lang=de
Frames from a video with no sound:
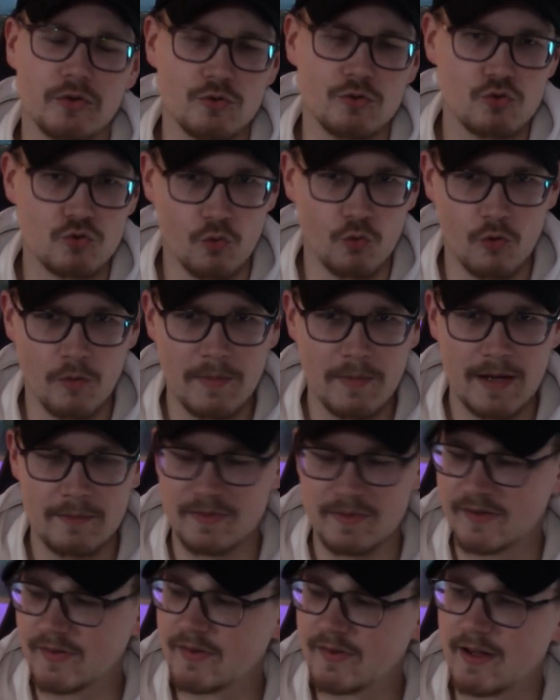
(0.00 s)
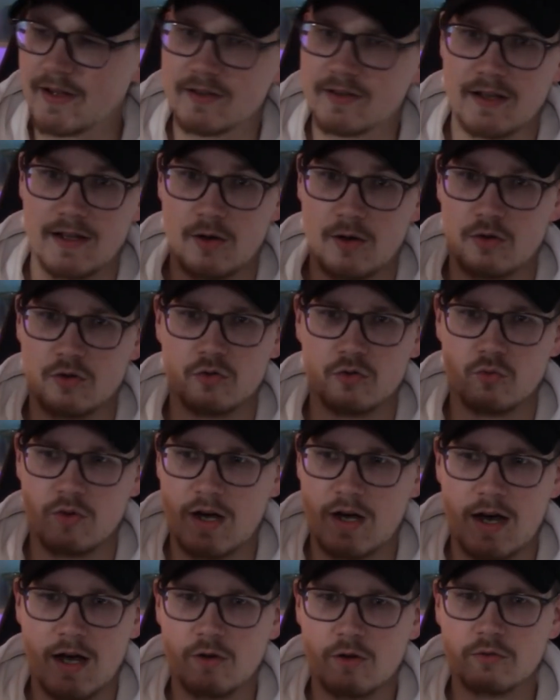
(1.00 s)
Sturm ab, es ist halt auch
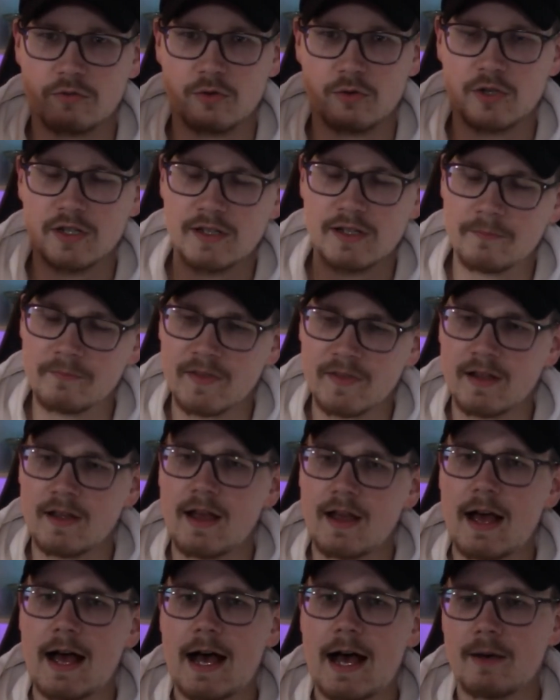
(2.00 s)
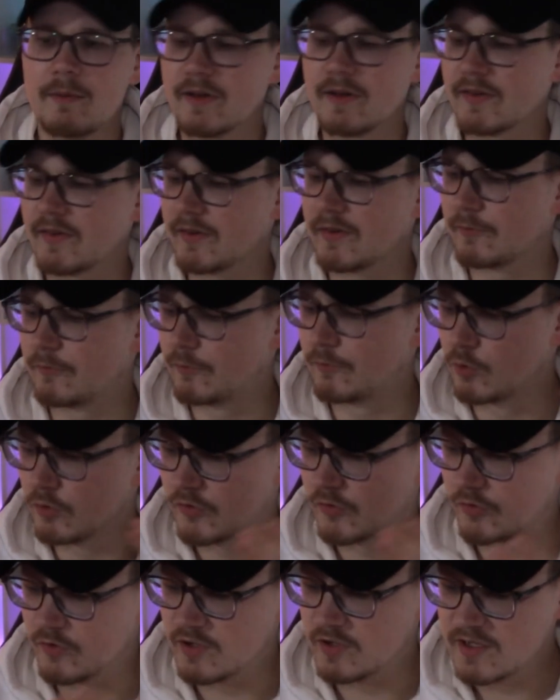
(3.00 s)
nur Alufolie aber es
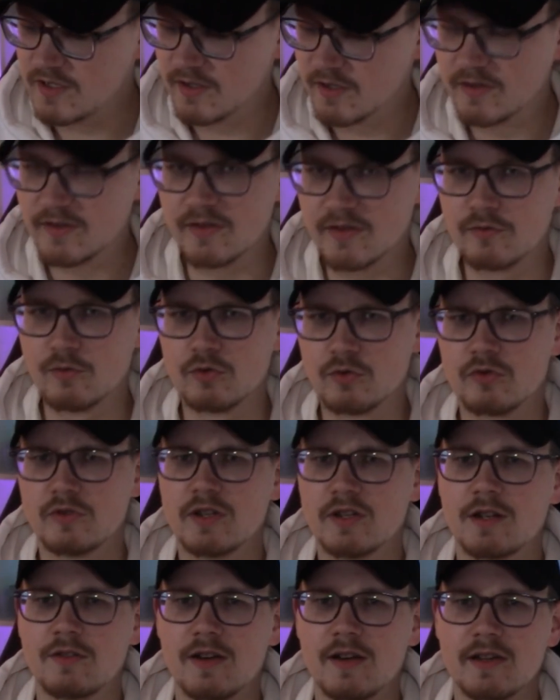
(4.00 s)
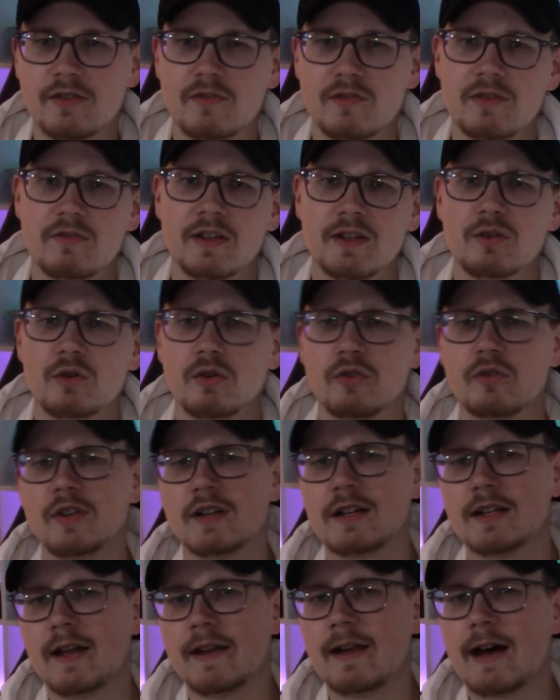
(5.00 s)
funktioniert. Es funktioniert quasi wie wenn ihr euch so eine
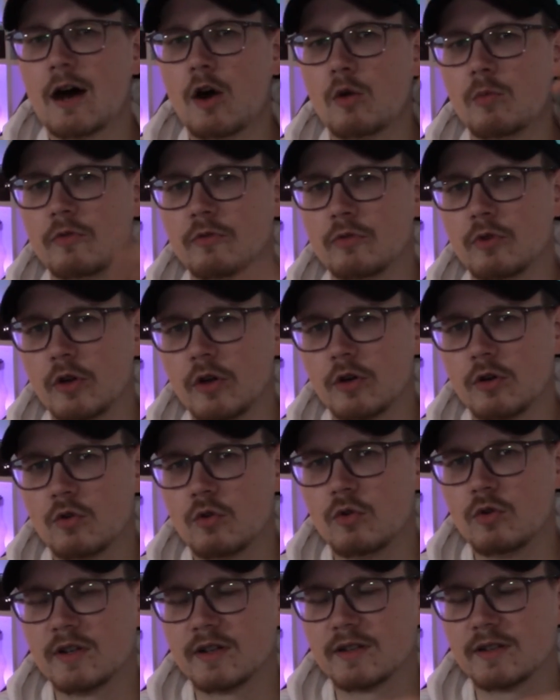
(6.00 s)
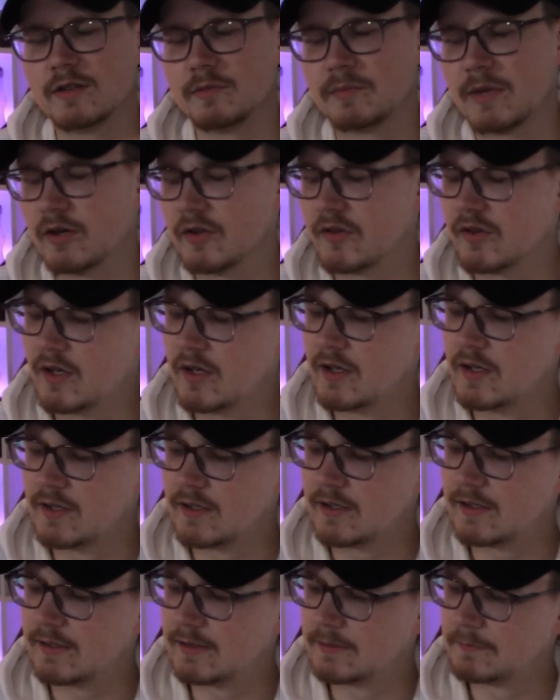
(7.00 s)
kleine Haube für euren Kohlegrill baut.
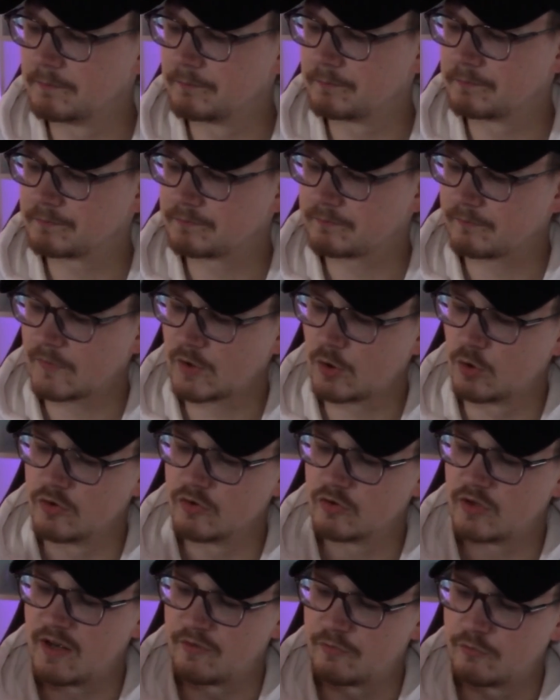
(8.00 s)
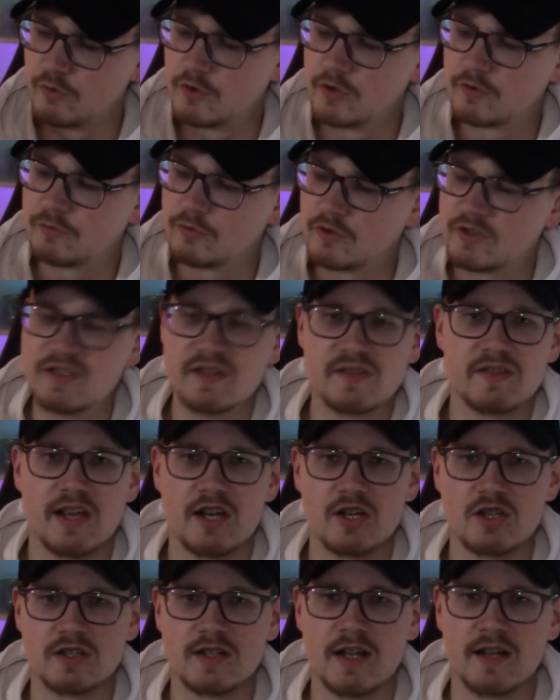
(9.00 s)
Ähm, und erfüllt für die
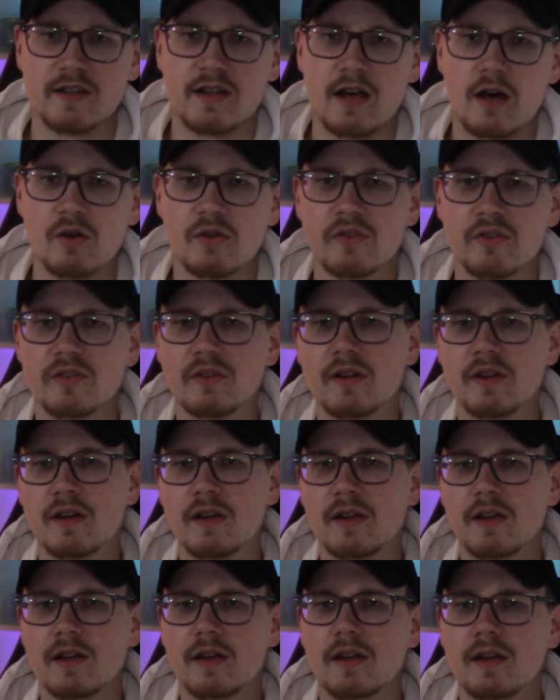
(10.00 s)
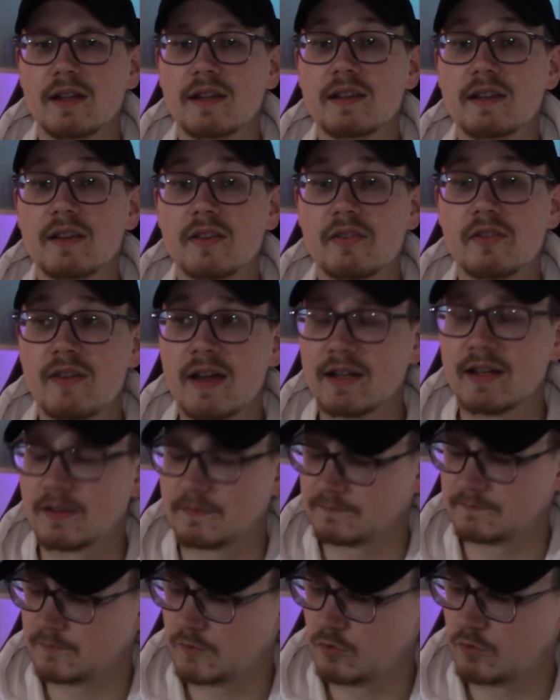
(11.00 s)
Session dann draußen ihren Zweck.
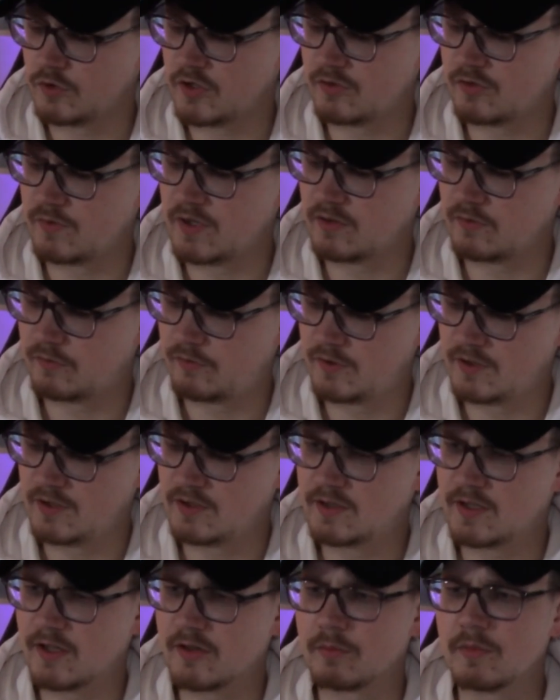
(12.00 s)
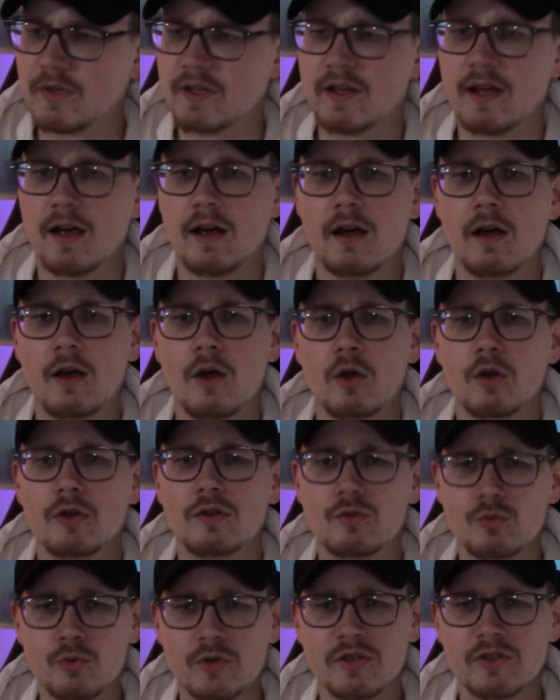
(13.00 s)
Und deswegen finde ich das mit der
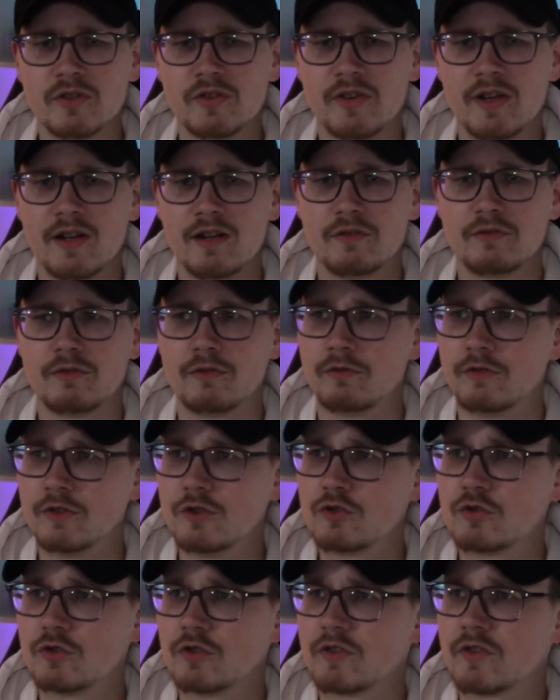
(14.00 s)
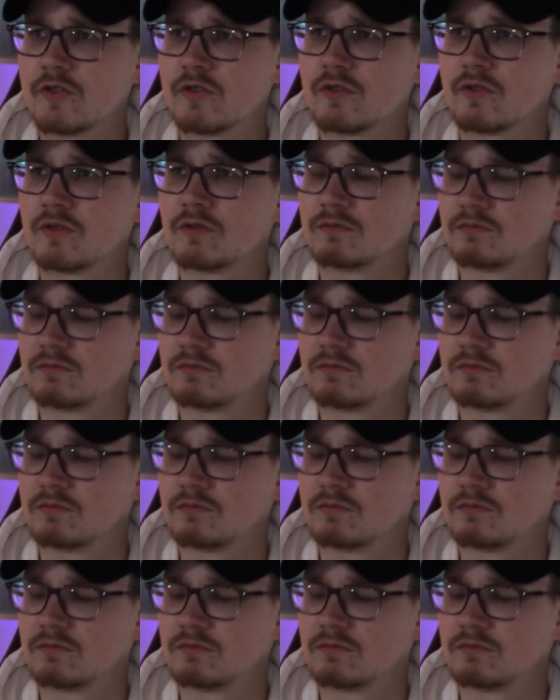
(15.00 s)
Do-it-yourself Windschutz